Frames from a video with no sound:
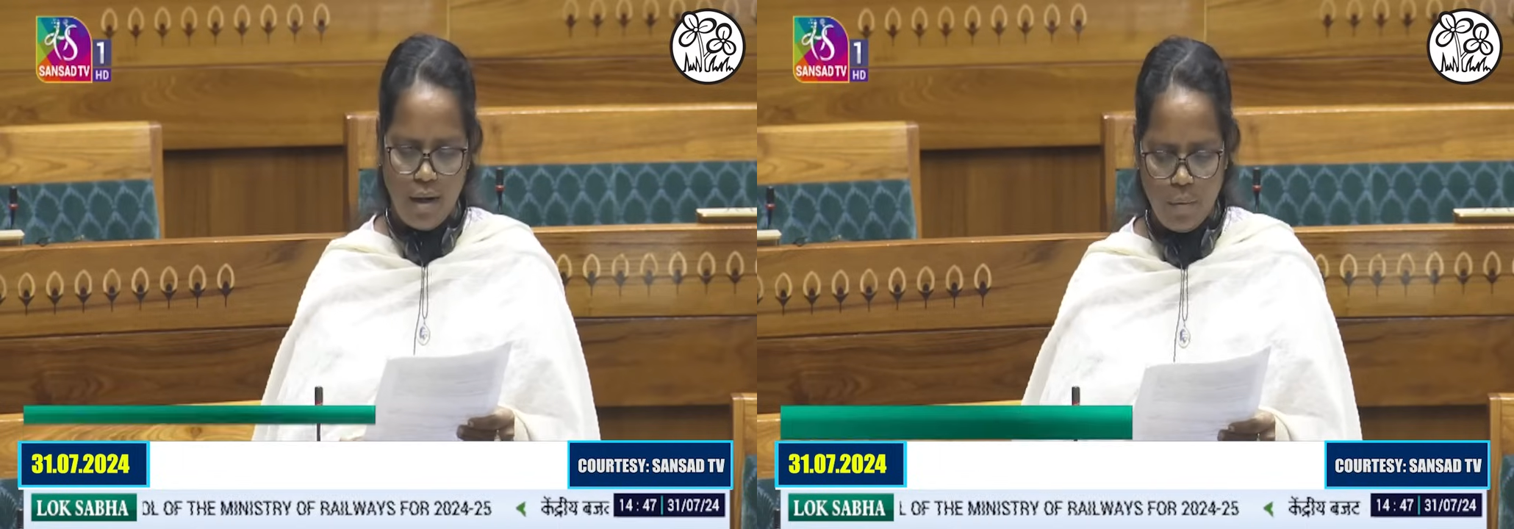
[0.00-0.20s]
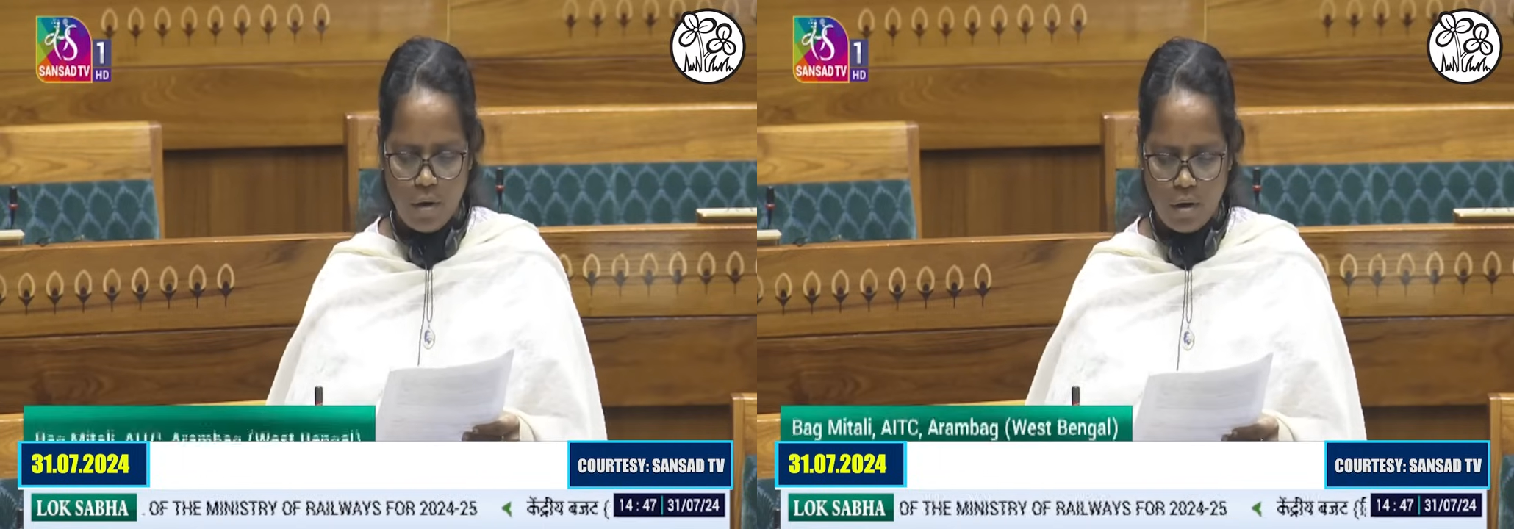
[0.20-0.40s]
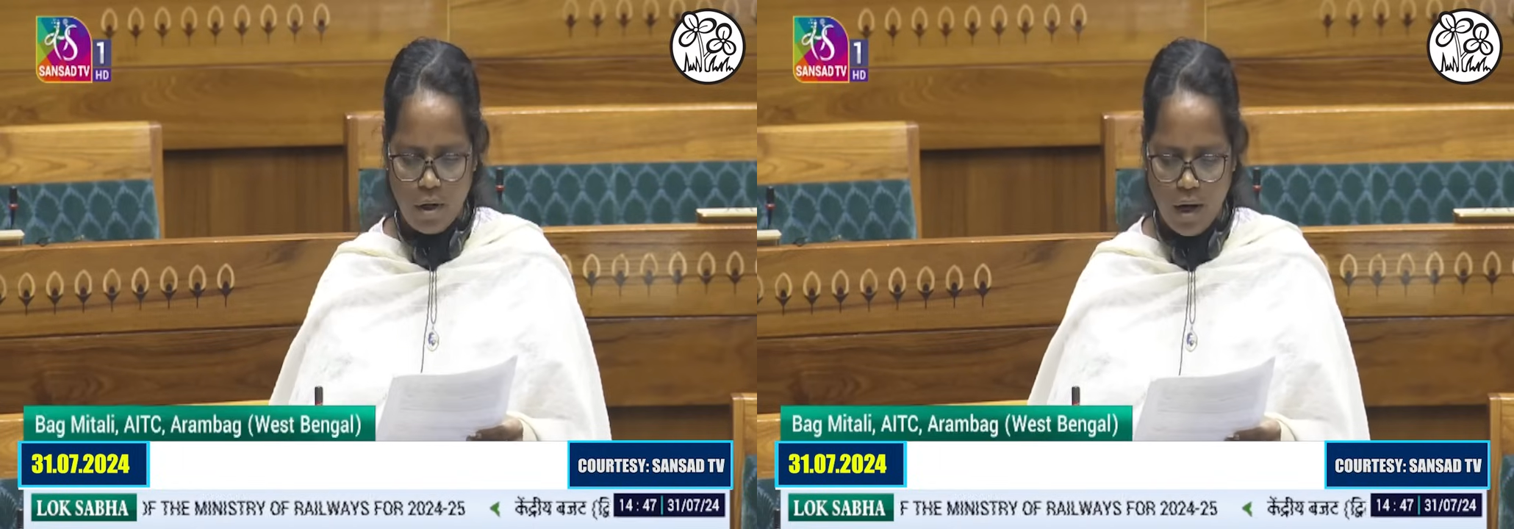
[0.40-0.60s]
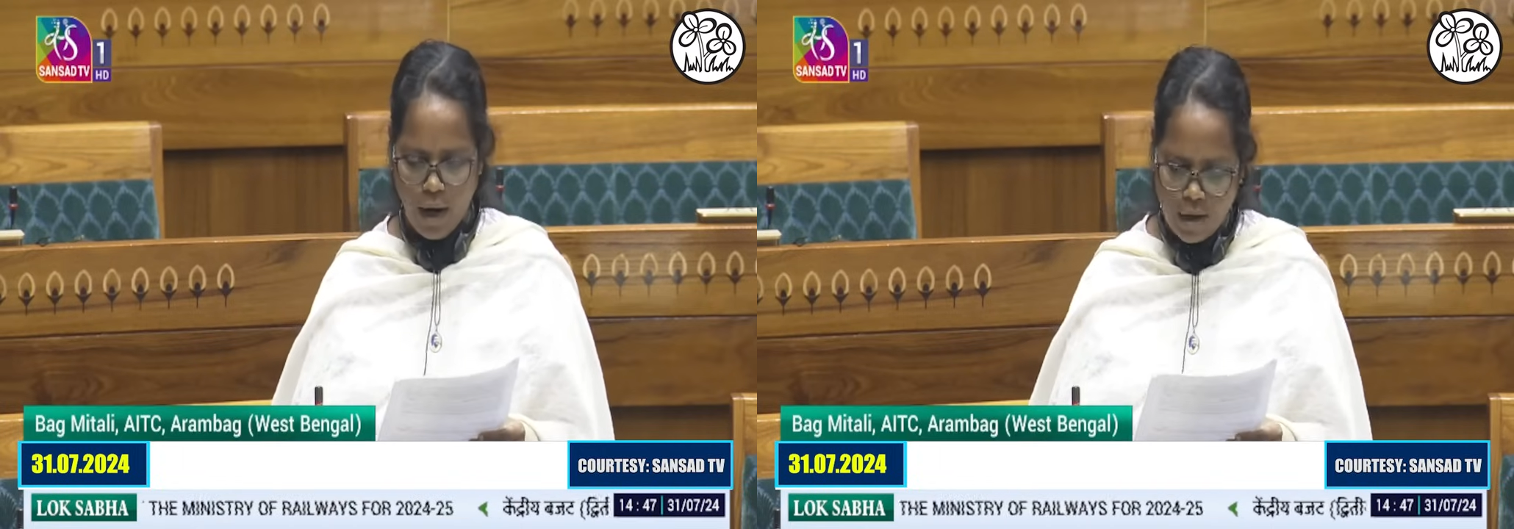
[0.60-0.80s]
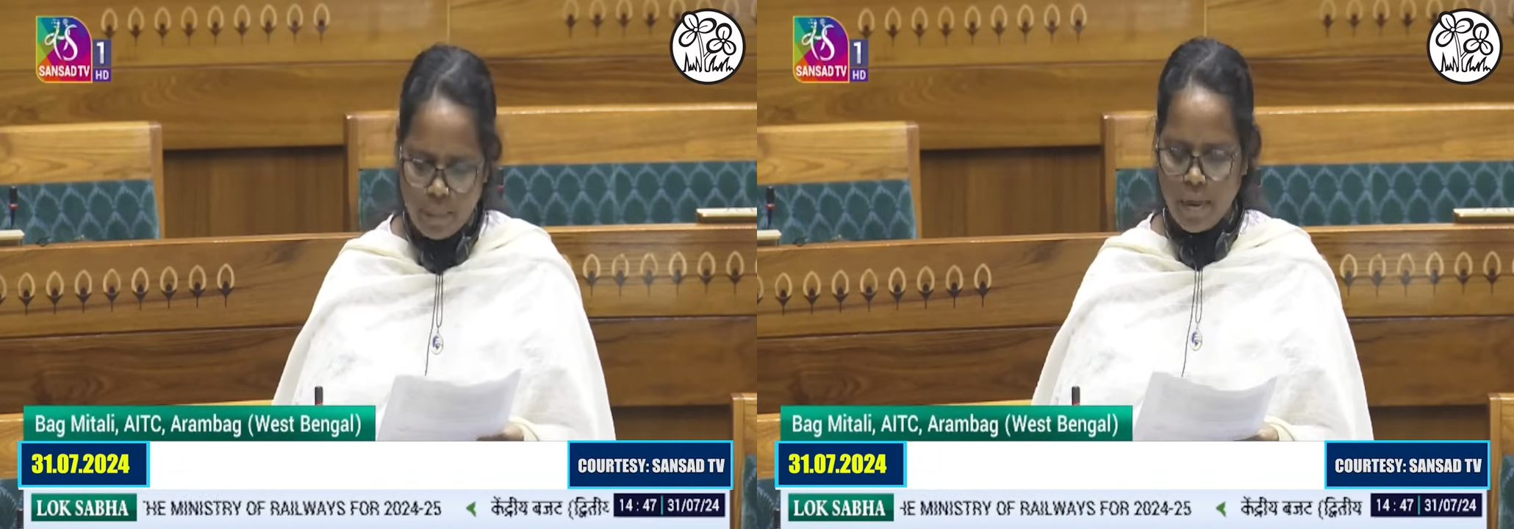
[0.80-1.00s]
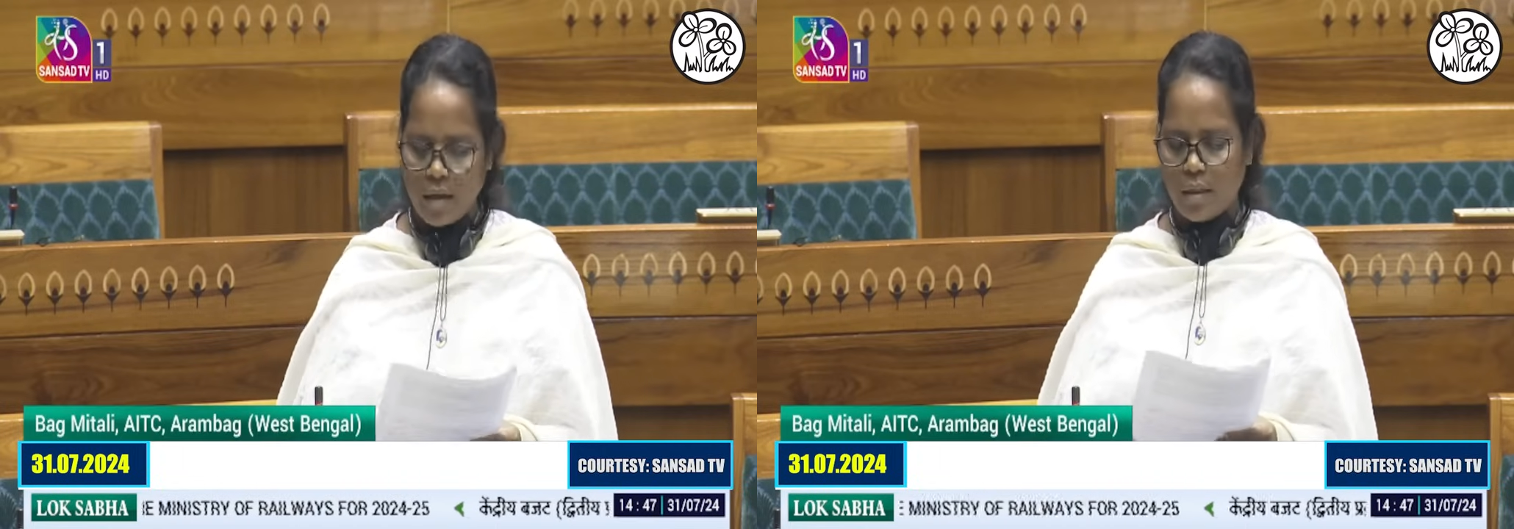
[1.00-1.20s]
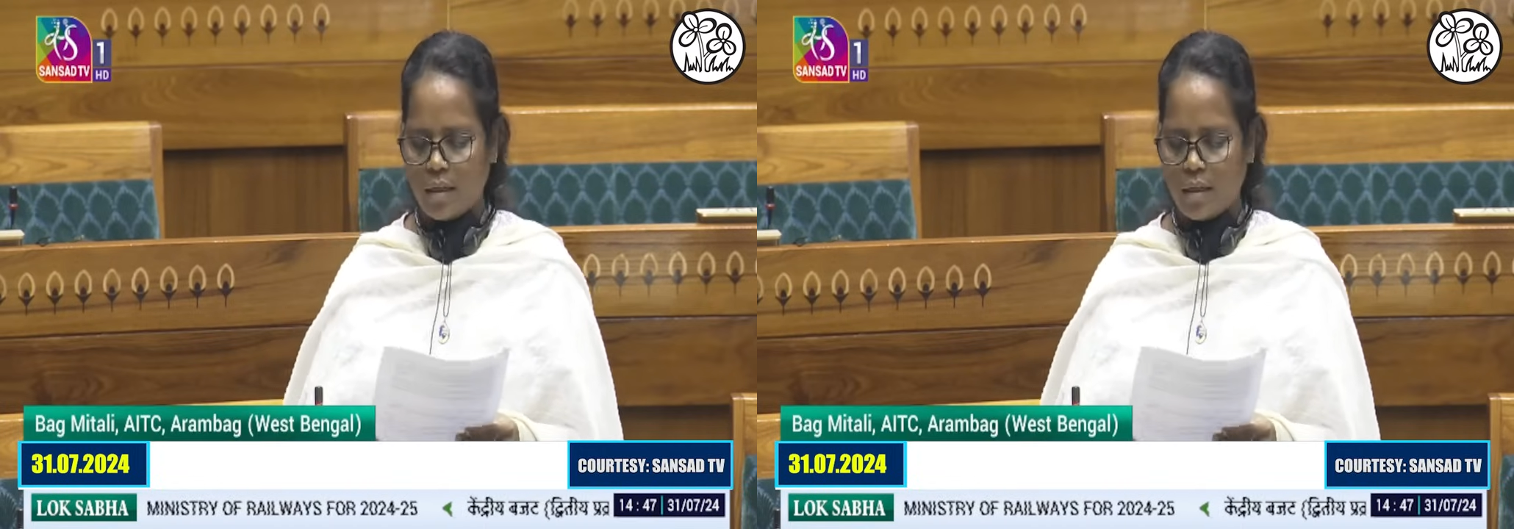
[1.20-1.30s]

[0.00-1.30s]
এবং আরামবাগ